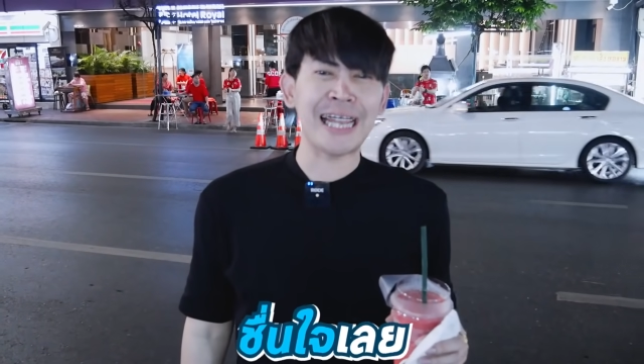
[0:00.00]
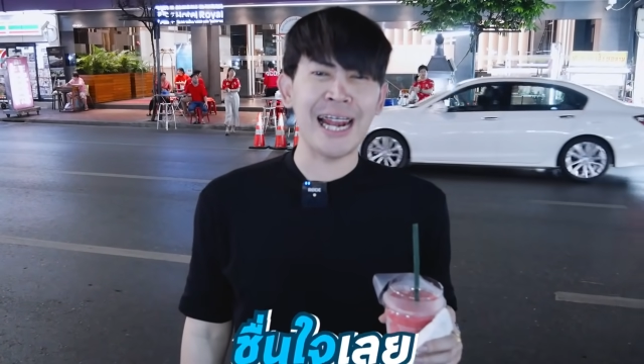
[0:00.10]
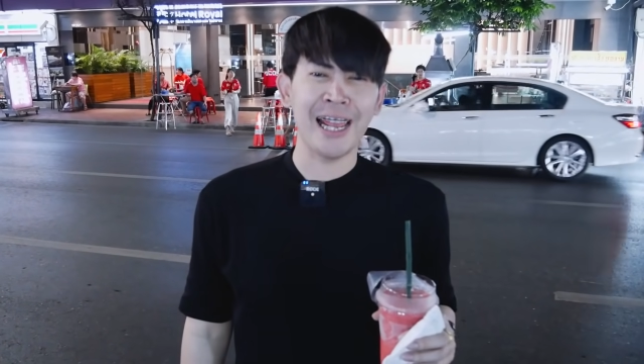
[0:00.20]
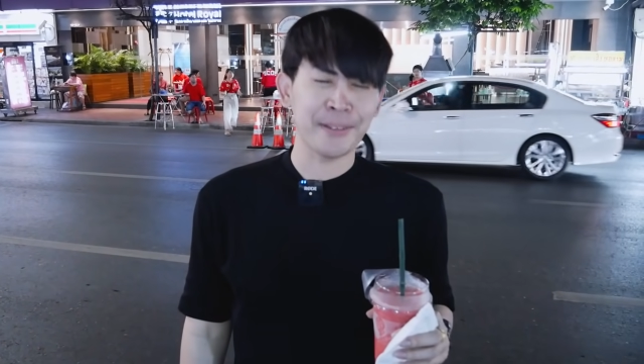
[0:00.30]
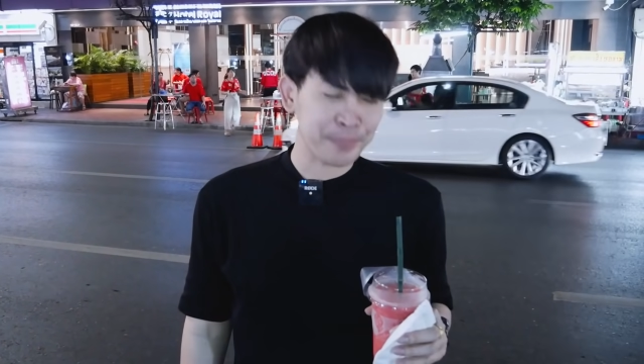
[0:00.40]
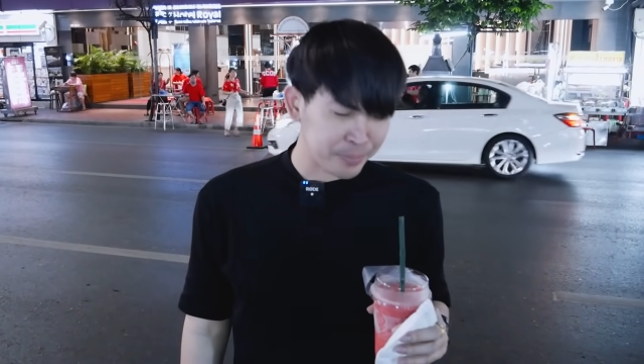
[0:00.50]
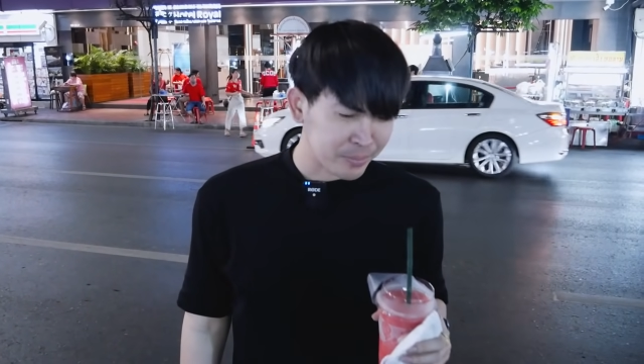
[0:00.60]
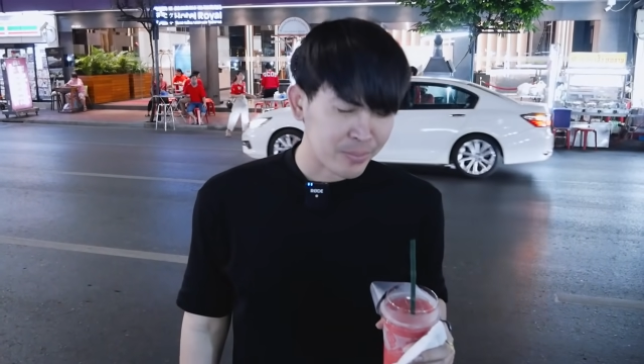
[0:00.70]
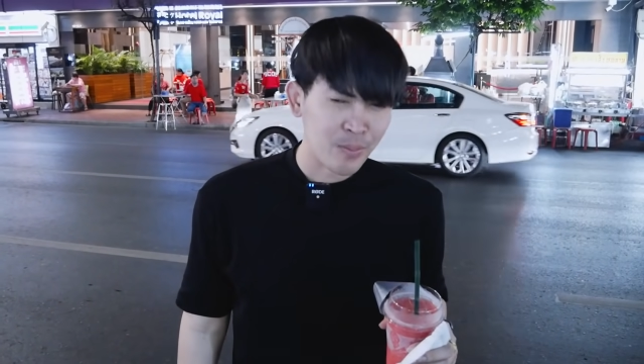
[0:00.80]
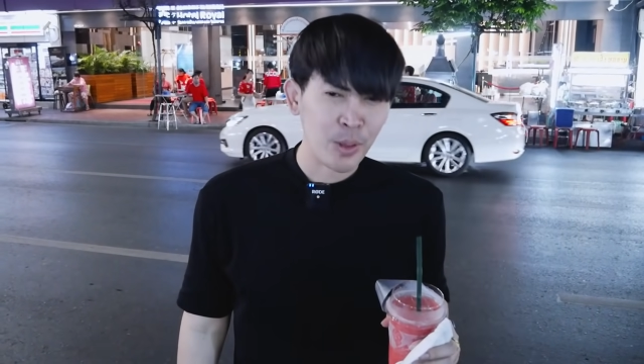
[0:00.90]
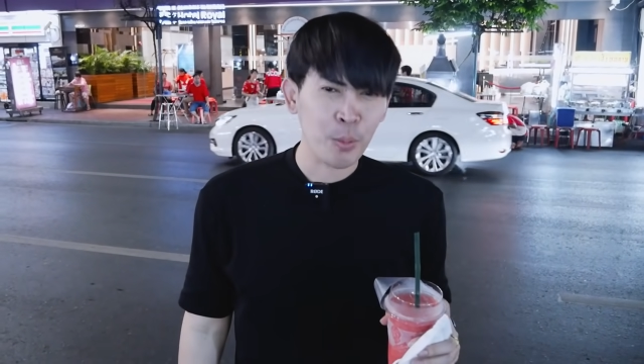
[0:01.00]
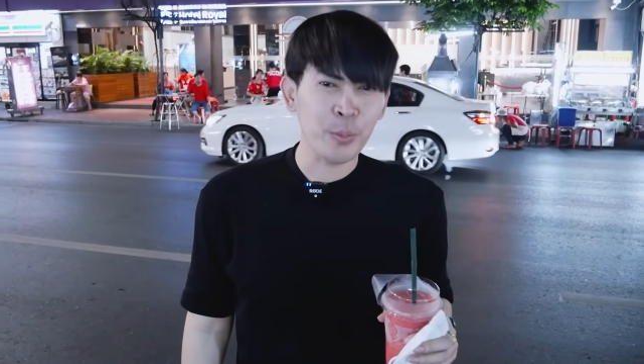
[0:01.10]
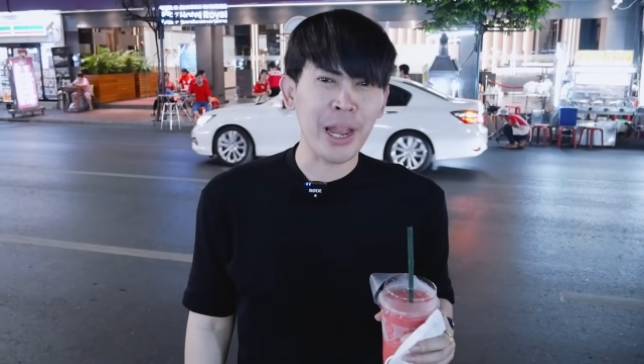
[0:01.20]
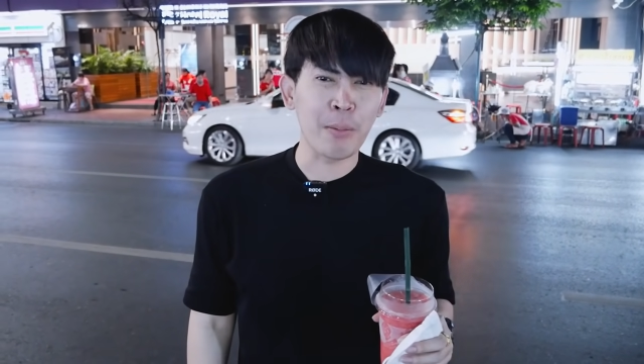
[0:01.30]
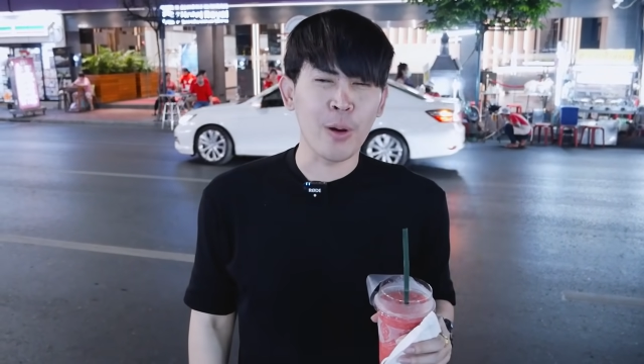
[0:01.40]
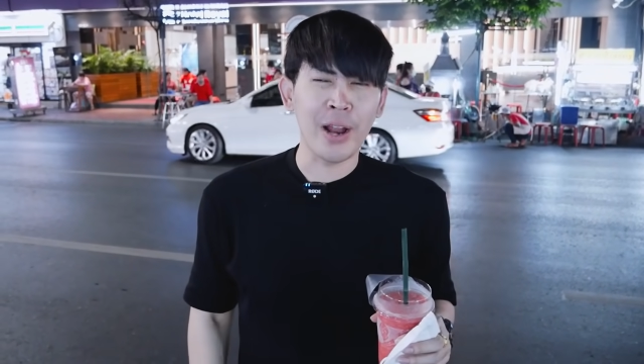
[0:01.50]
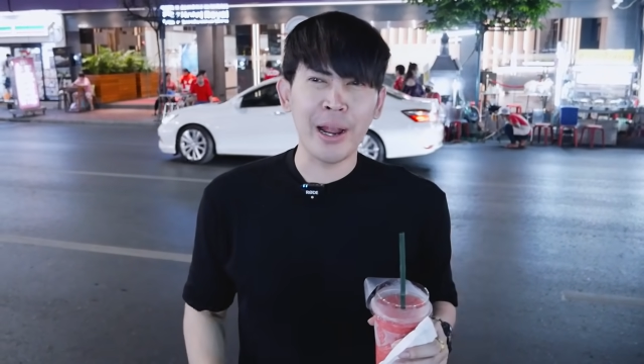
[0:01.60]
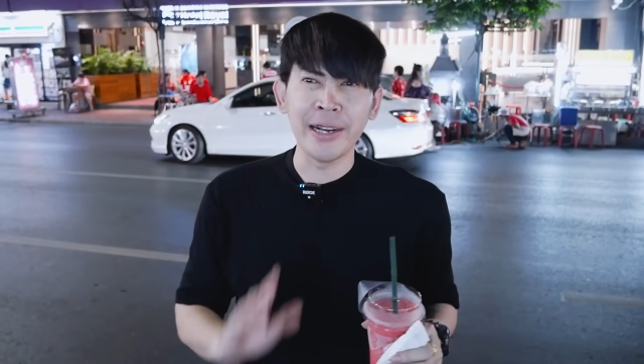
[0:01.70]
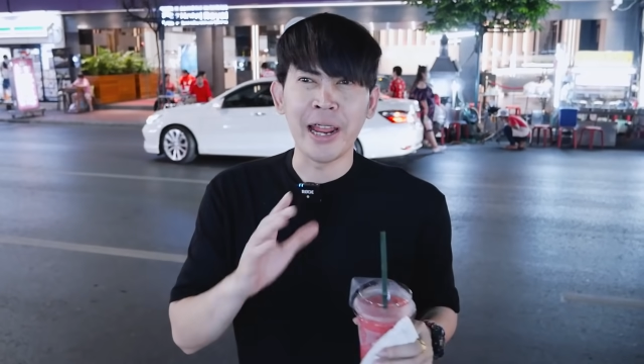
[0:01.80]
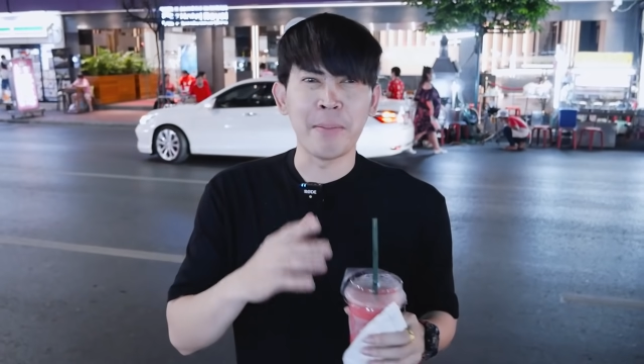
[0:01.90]
เลยผมอยากบอกว่า
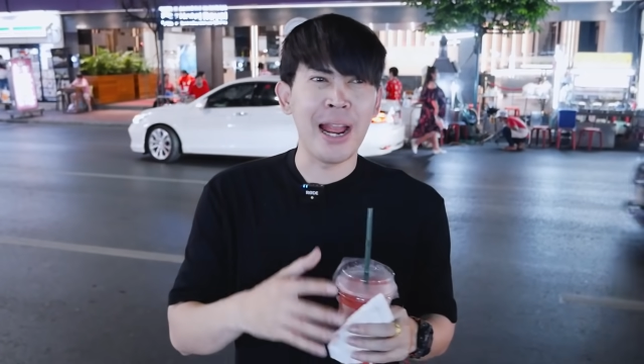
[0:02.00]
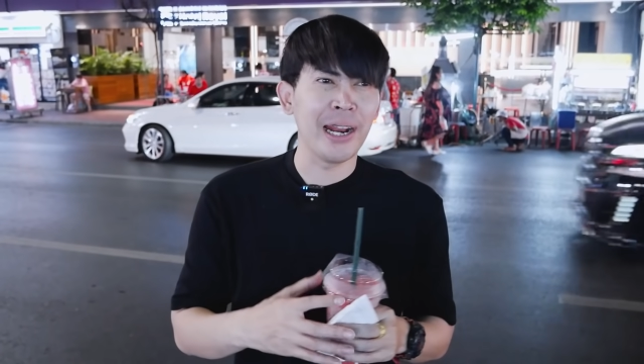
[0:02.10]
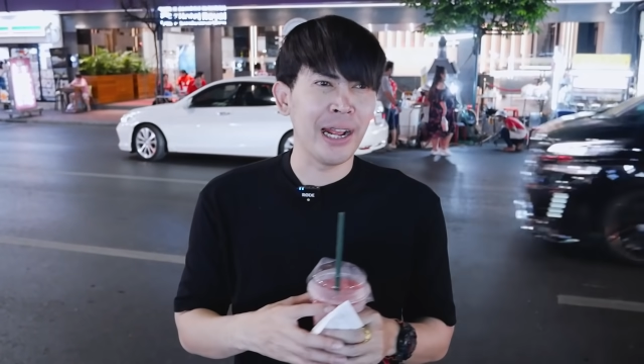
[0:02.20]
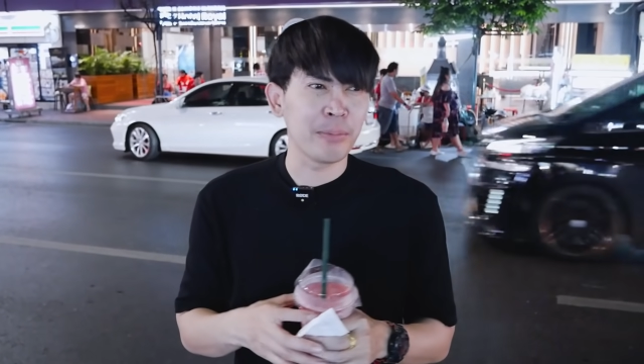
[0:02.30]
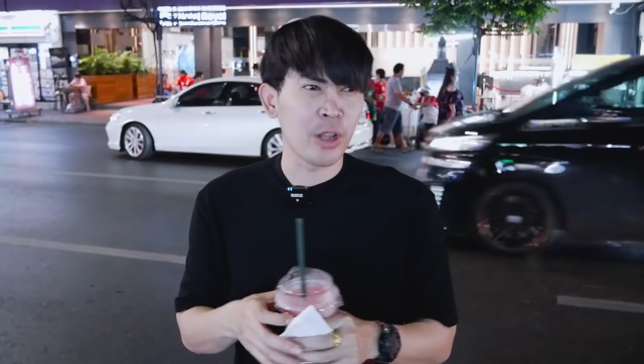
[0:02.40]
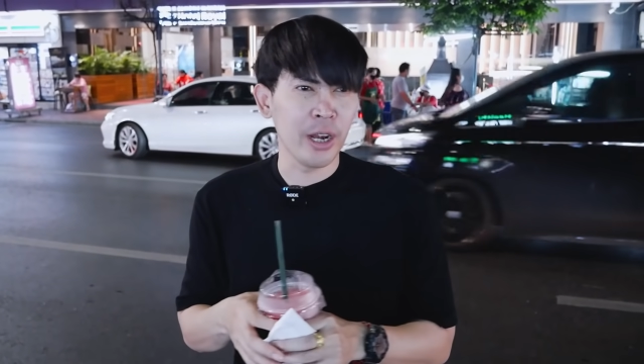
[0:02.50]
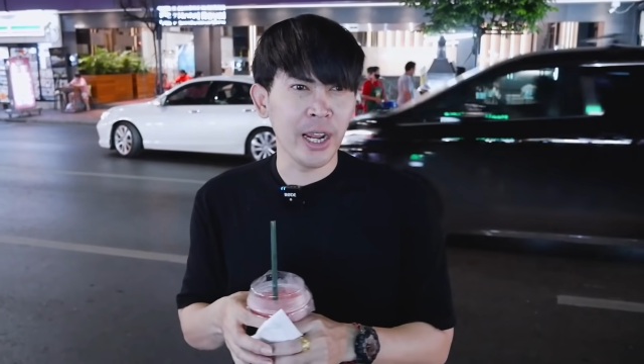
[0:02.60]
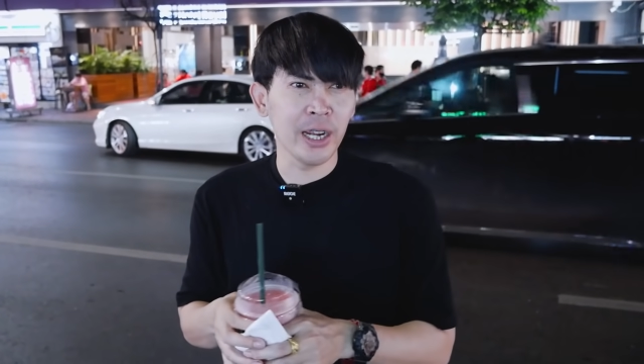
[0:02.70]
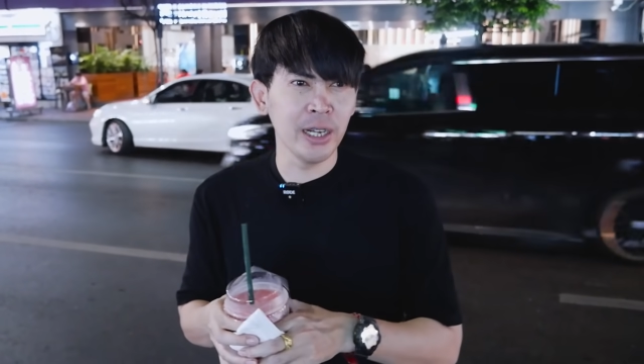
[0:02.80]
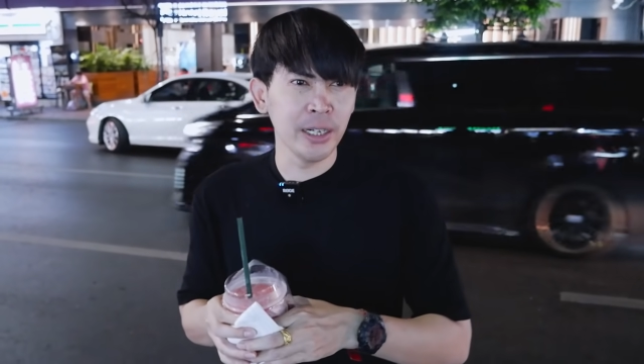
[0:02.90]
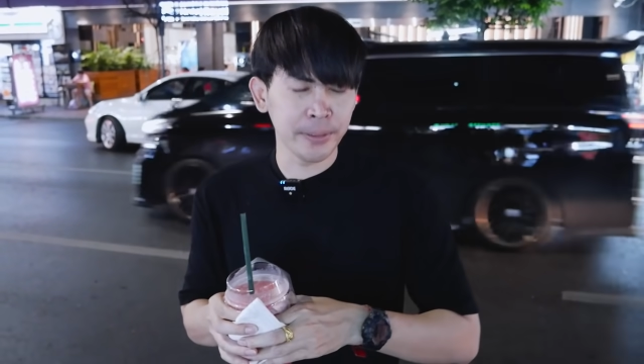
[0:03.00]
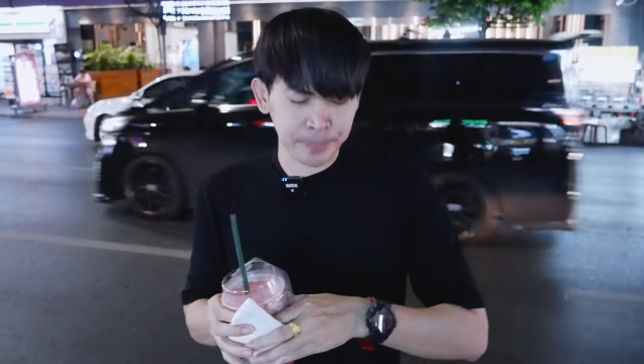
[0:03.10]
เหนื่อยมากนะครับ ตอนนี้คือ